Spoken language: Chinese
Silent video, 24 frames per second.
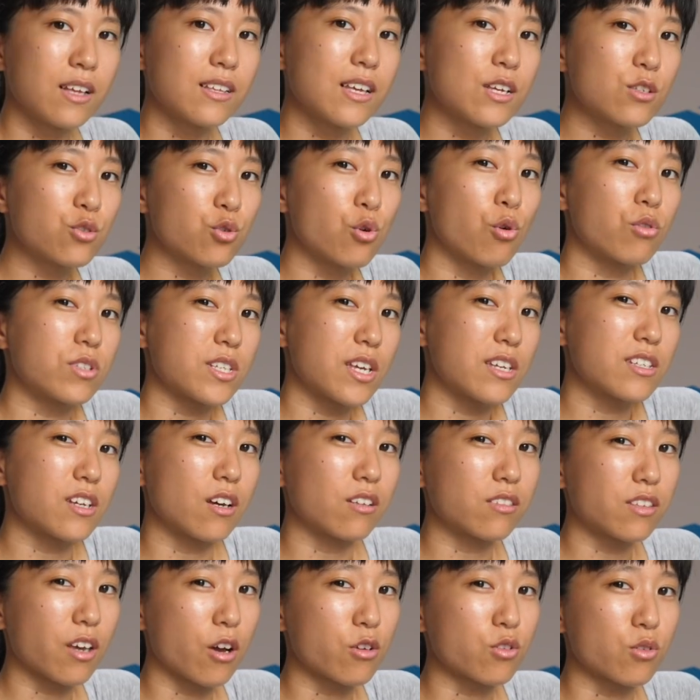那如果我今天想
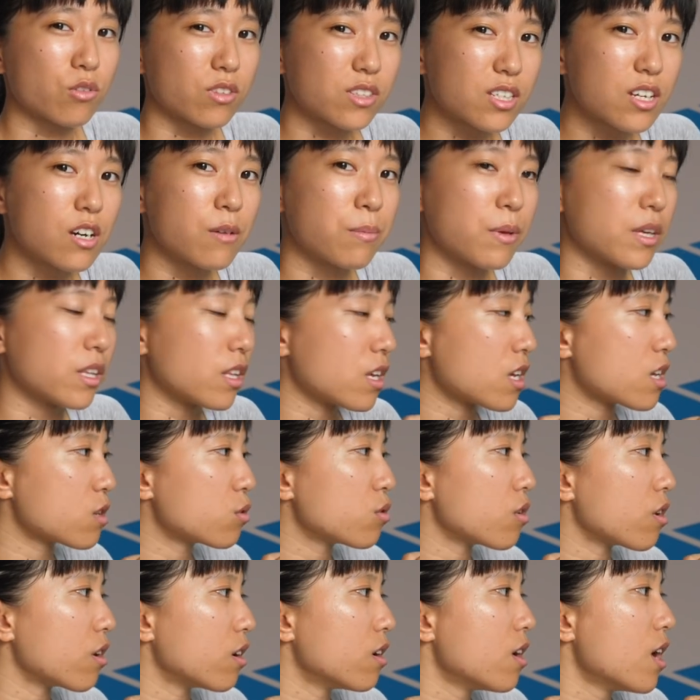要挑一首特别的音
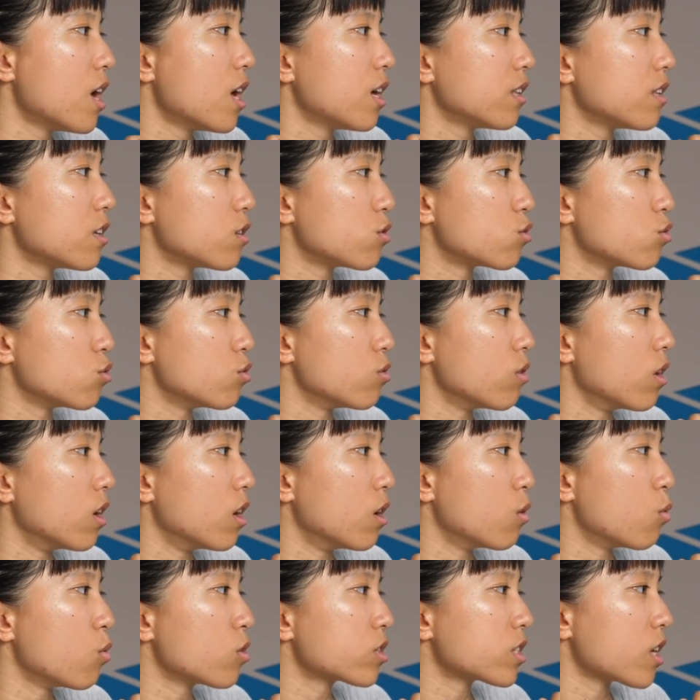乐，例如
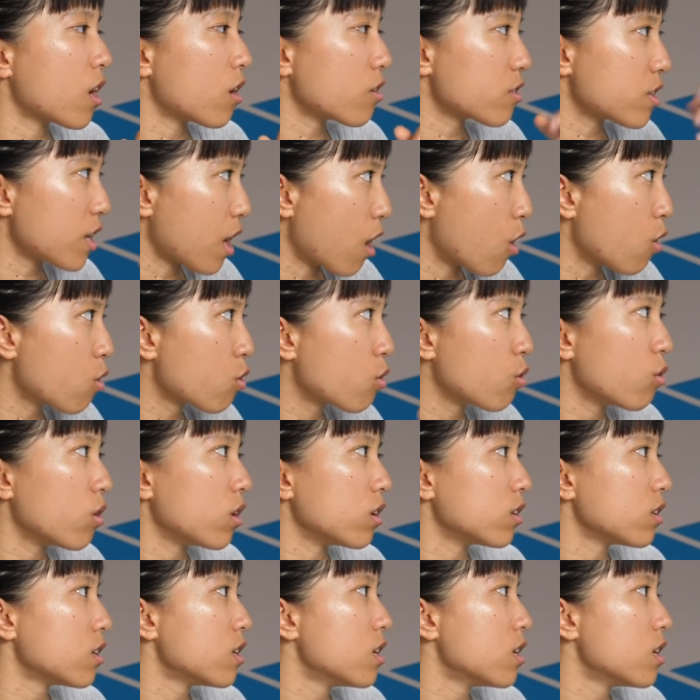呃我想要摇滚，